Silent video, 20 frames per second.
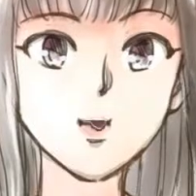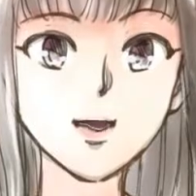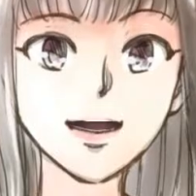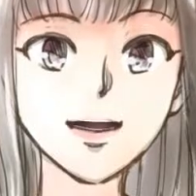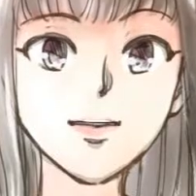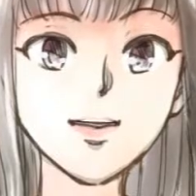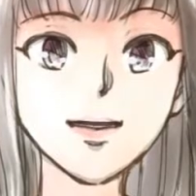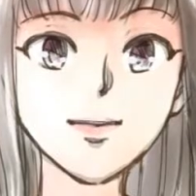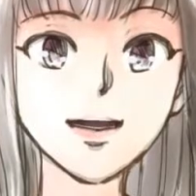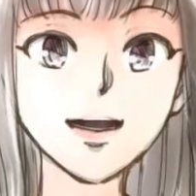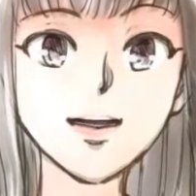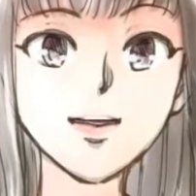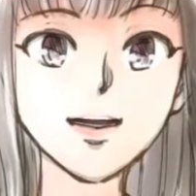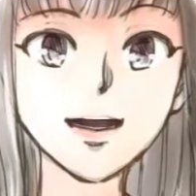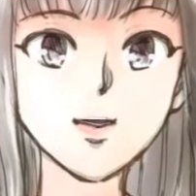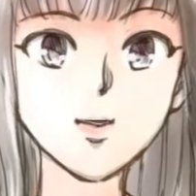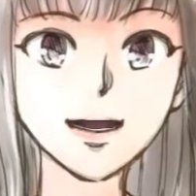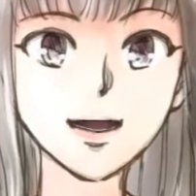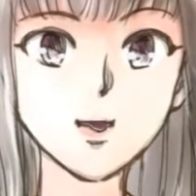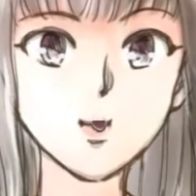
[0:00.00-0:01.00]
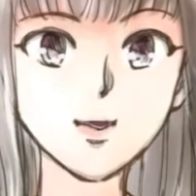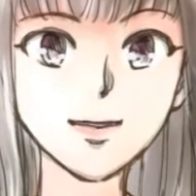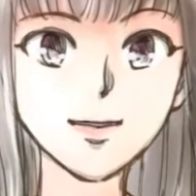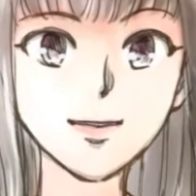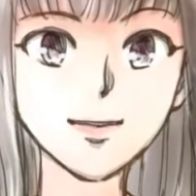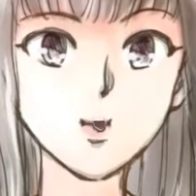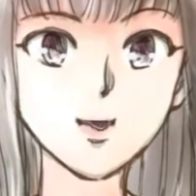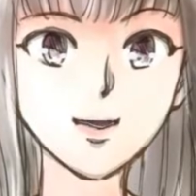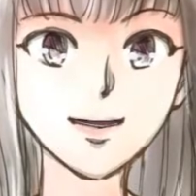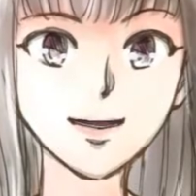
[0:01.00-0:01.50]
型コロナウイルス
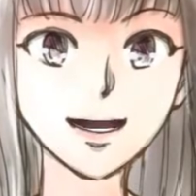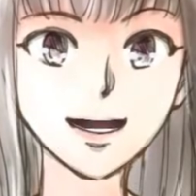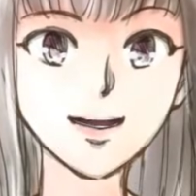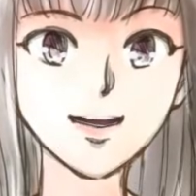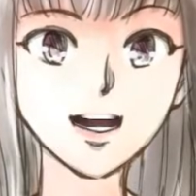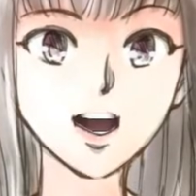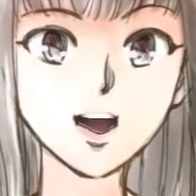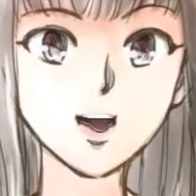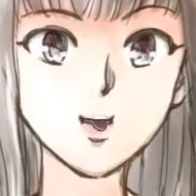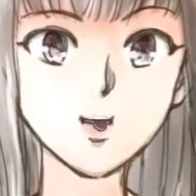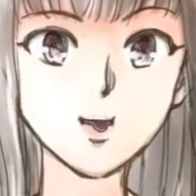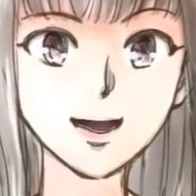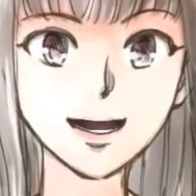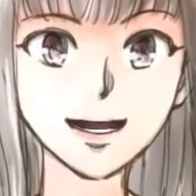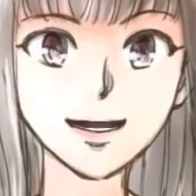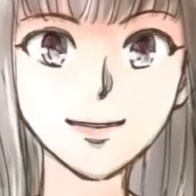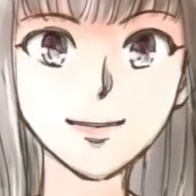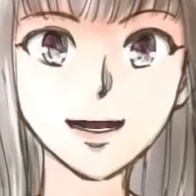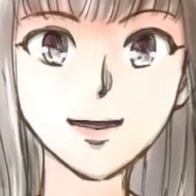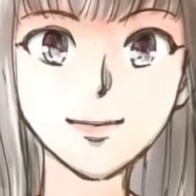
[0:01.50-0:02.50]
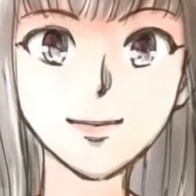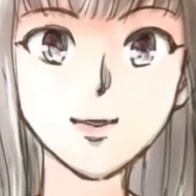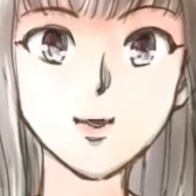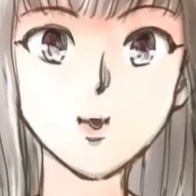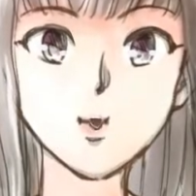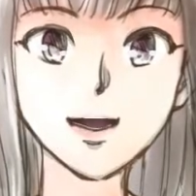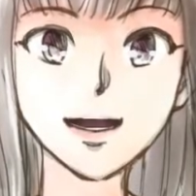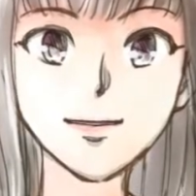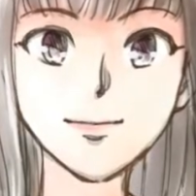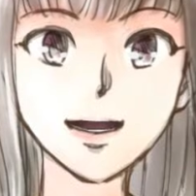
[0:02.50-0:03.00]
感染症をめぐり、
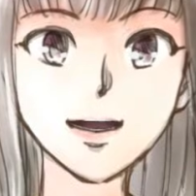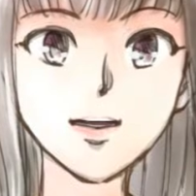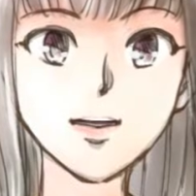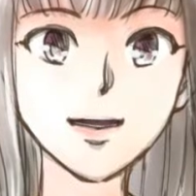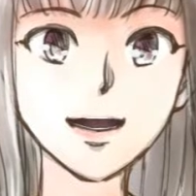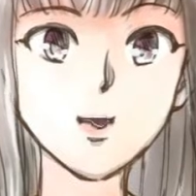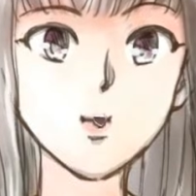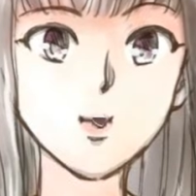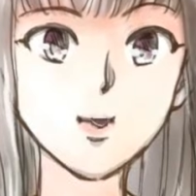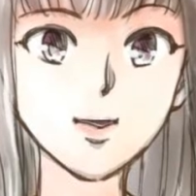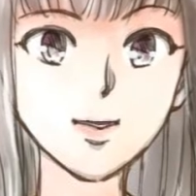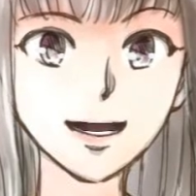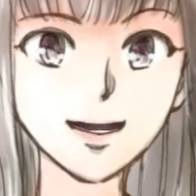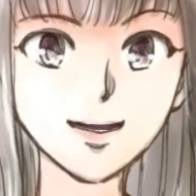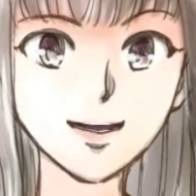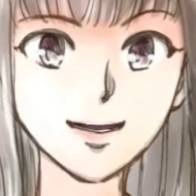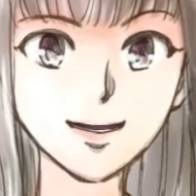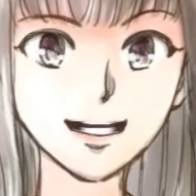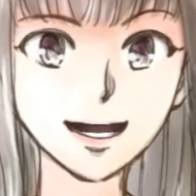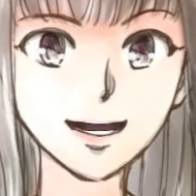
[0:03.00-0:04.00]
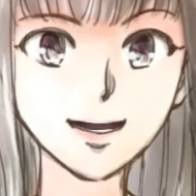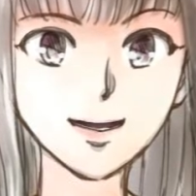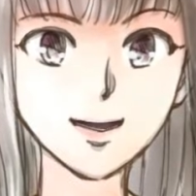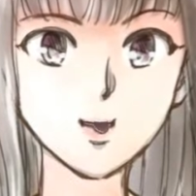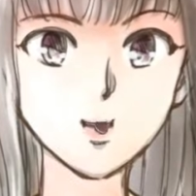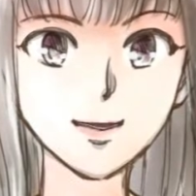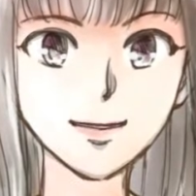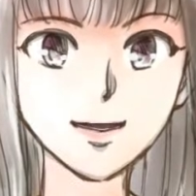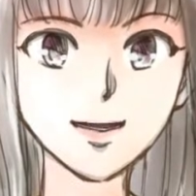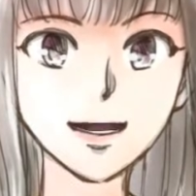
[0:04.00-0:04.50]
神奈川県内で22
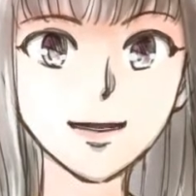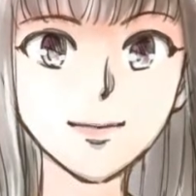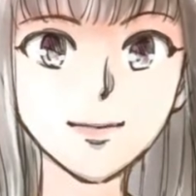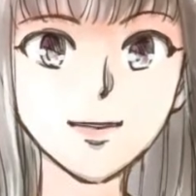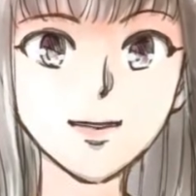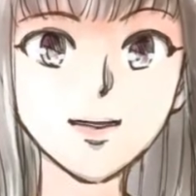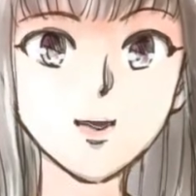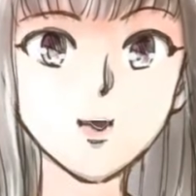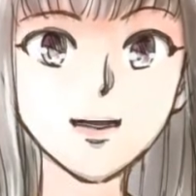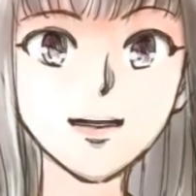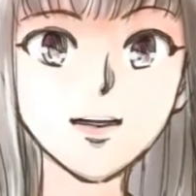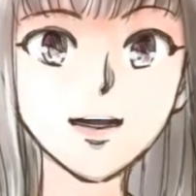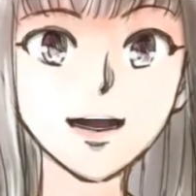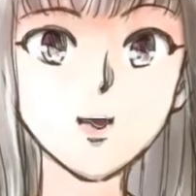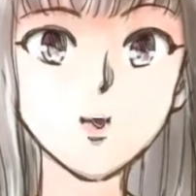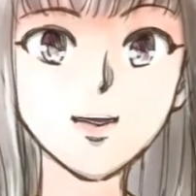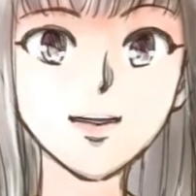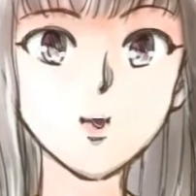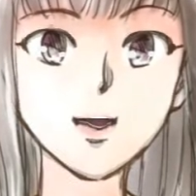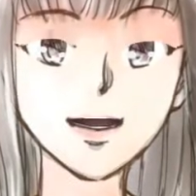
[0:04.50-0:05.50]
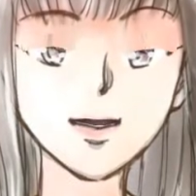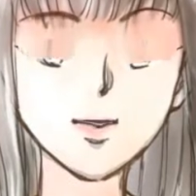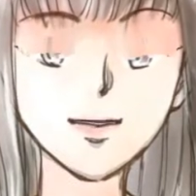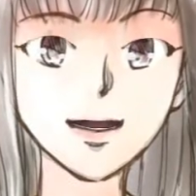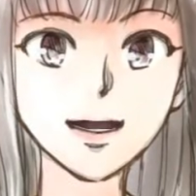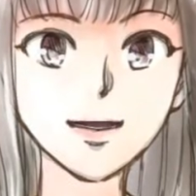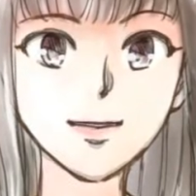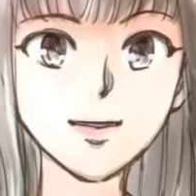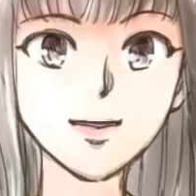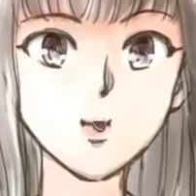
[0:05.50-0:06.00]
日、10歳未満
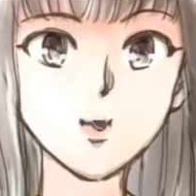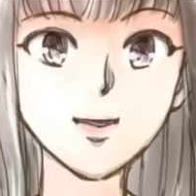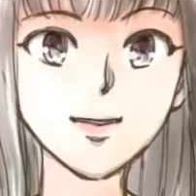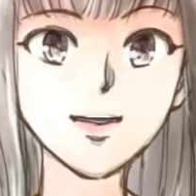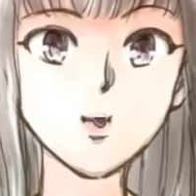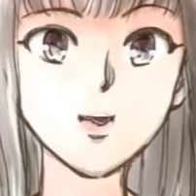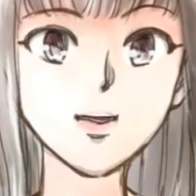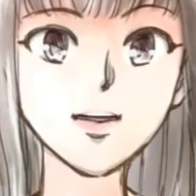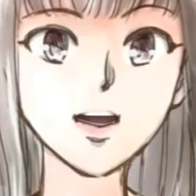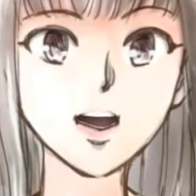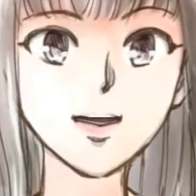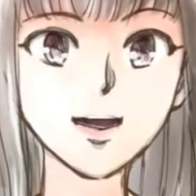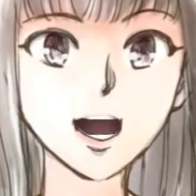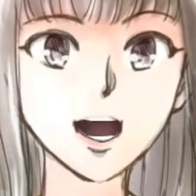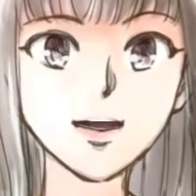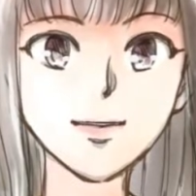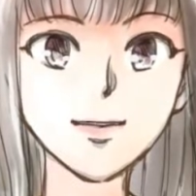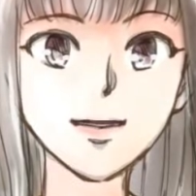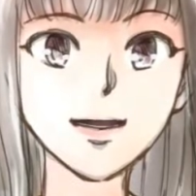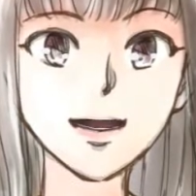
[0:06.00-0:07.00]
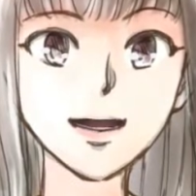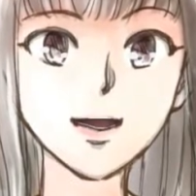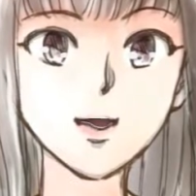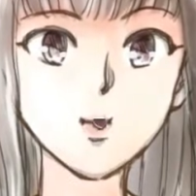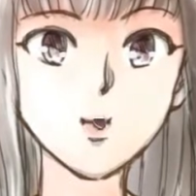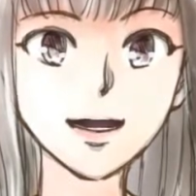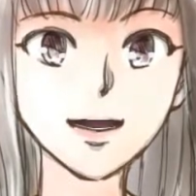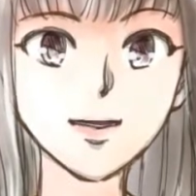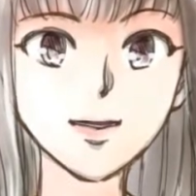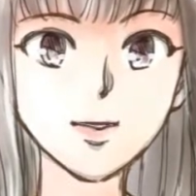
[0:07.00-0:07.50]
から90代の
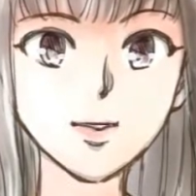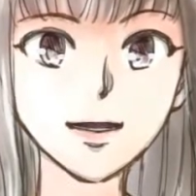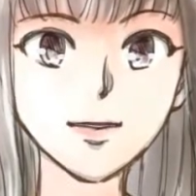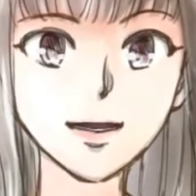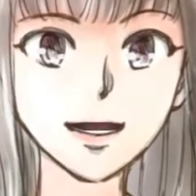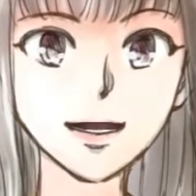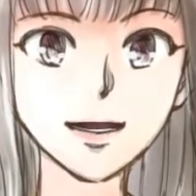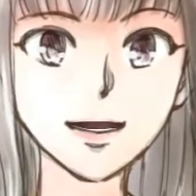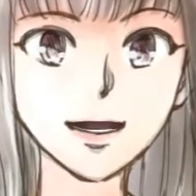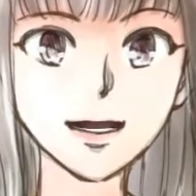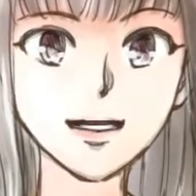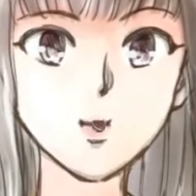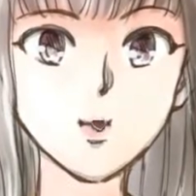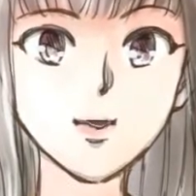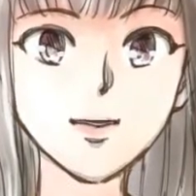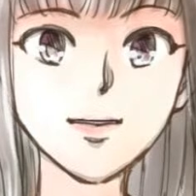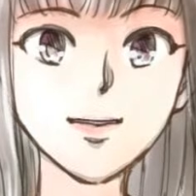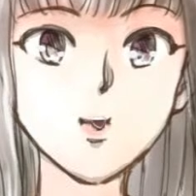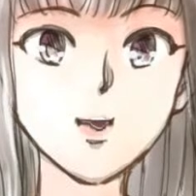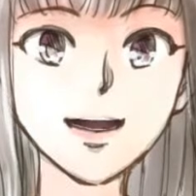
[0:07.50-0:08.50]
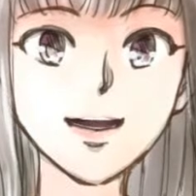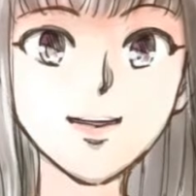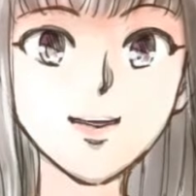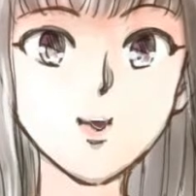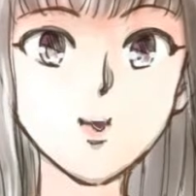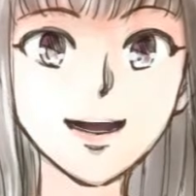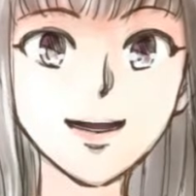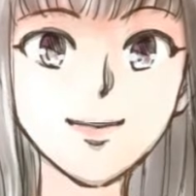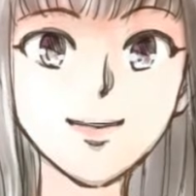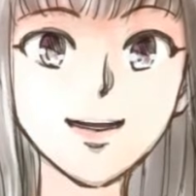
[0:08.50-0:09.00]
男女269
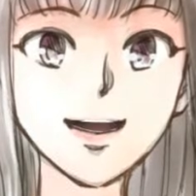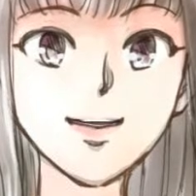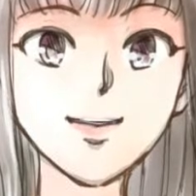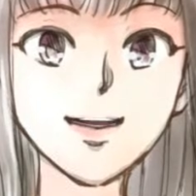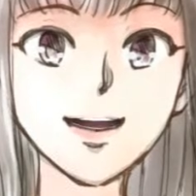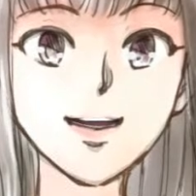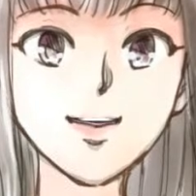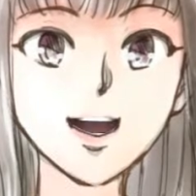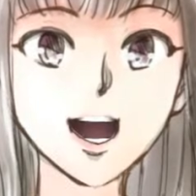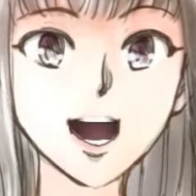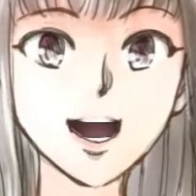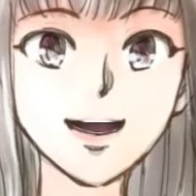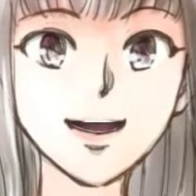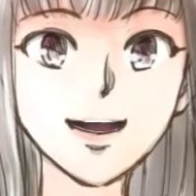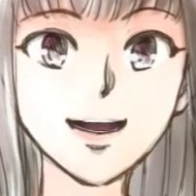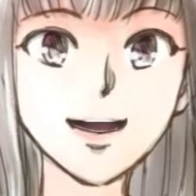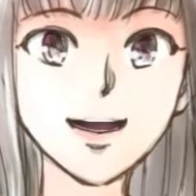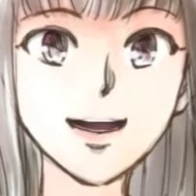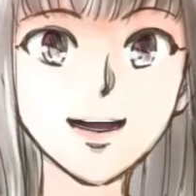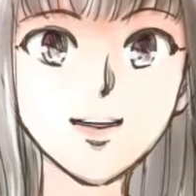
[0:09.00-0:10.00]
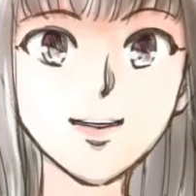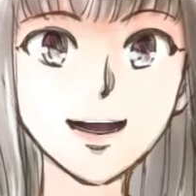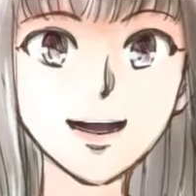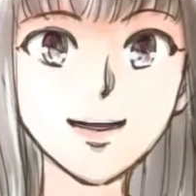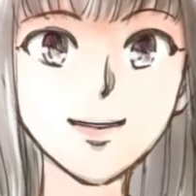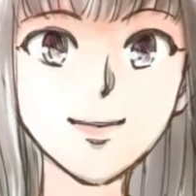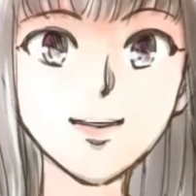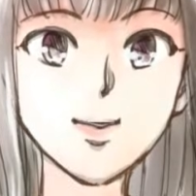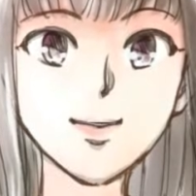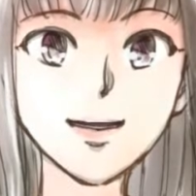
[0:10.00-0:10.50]
人の感染が新た
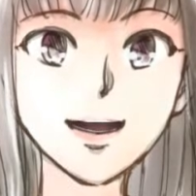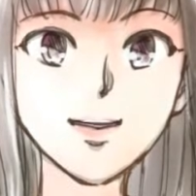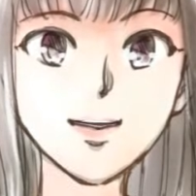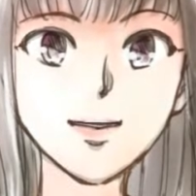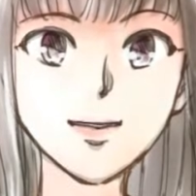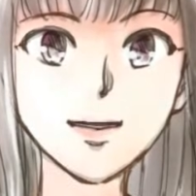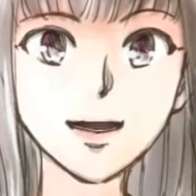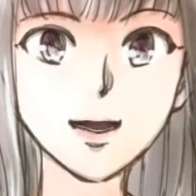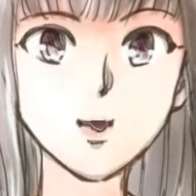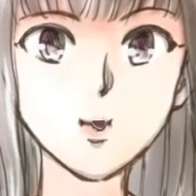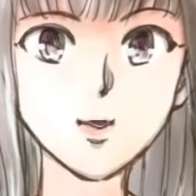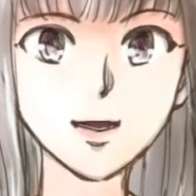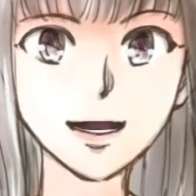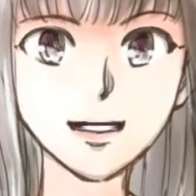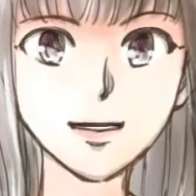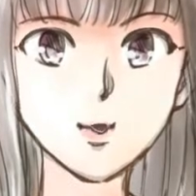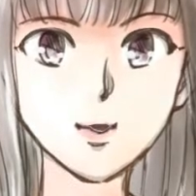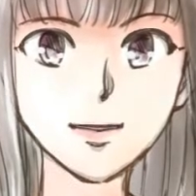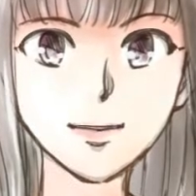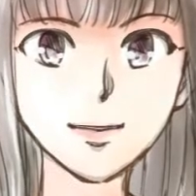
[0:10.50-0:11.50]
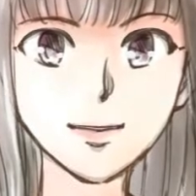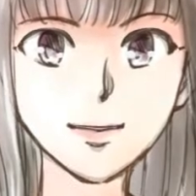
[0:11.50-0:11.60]
に確認されました。